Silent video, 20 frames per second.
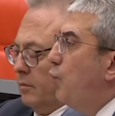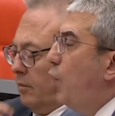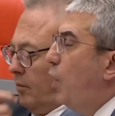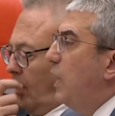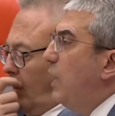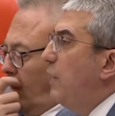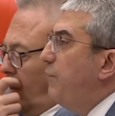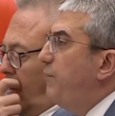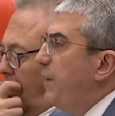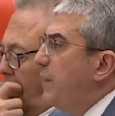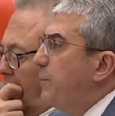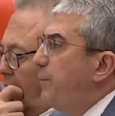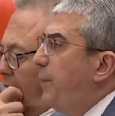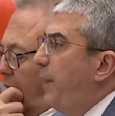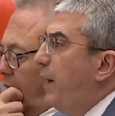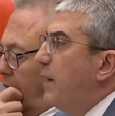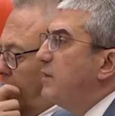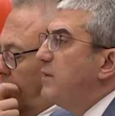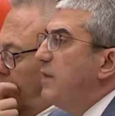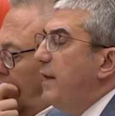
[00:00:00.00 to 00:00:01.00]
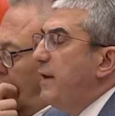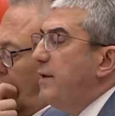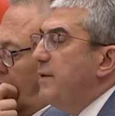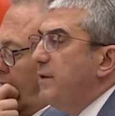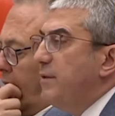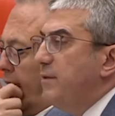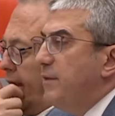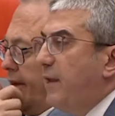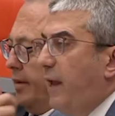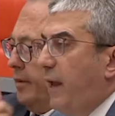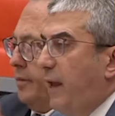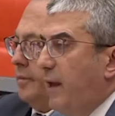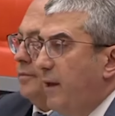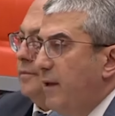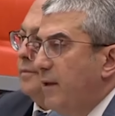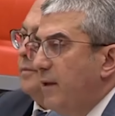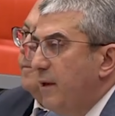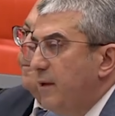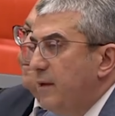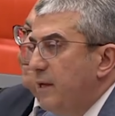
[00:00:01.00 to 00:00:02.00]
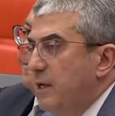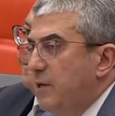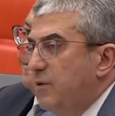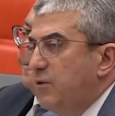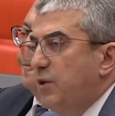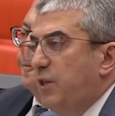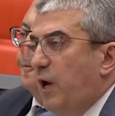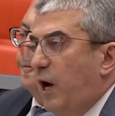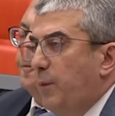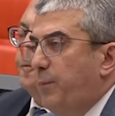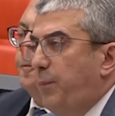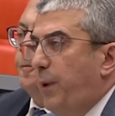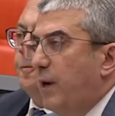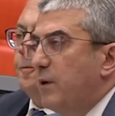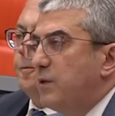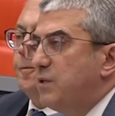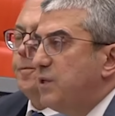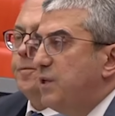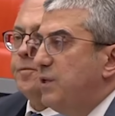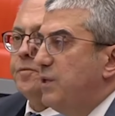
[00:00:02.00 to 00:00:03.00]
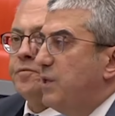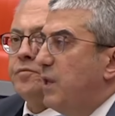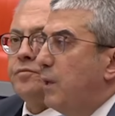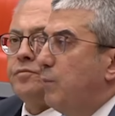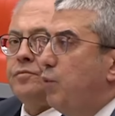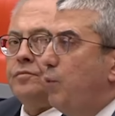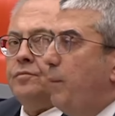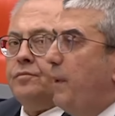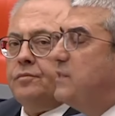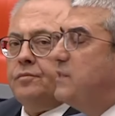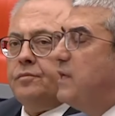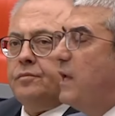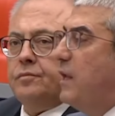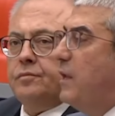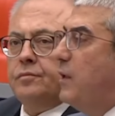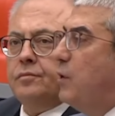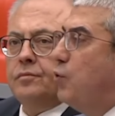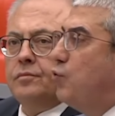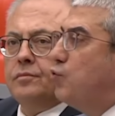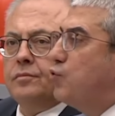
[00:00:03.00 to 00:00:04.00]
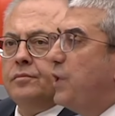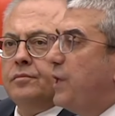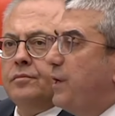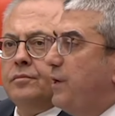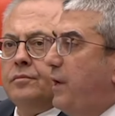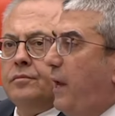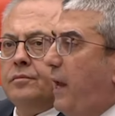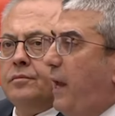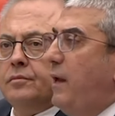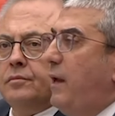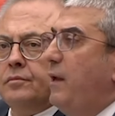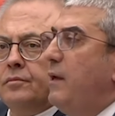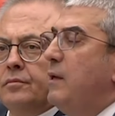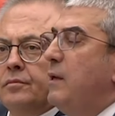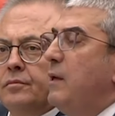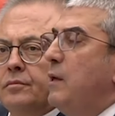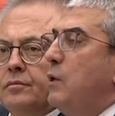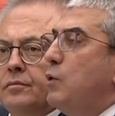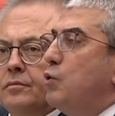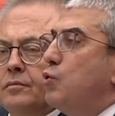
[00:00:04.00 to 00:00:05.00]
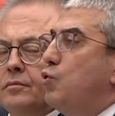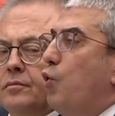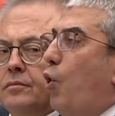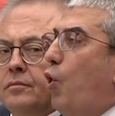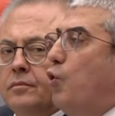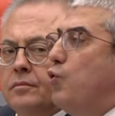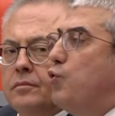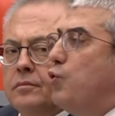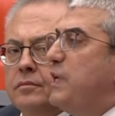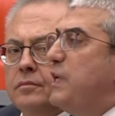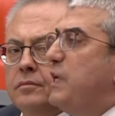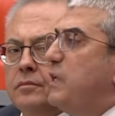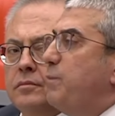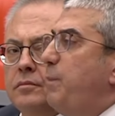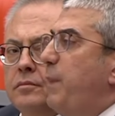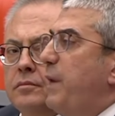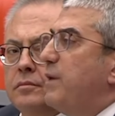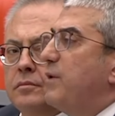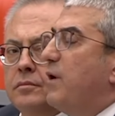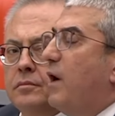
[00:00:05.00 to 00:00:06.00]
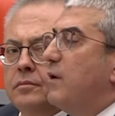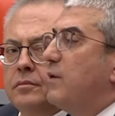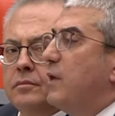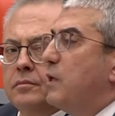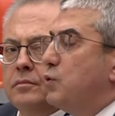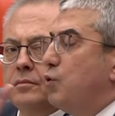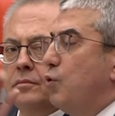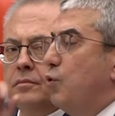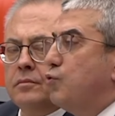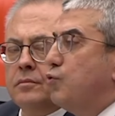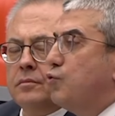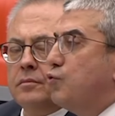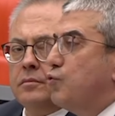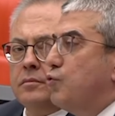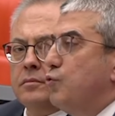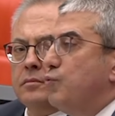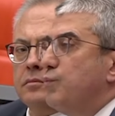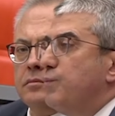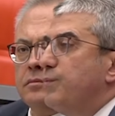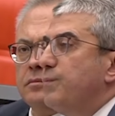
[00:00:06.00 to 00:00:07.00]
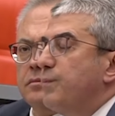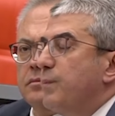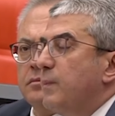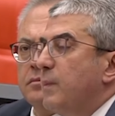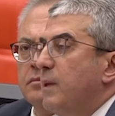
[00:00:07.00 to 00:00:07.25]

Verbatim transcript: muhalefet partilerinin de iktidar partisinin de bu meselenin üzerine doğru gitme iradesi oluşsun.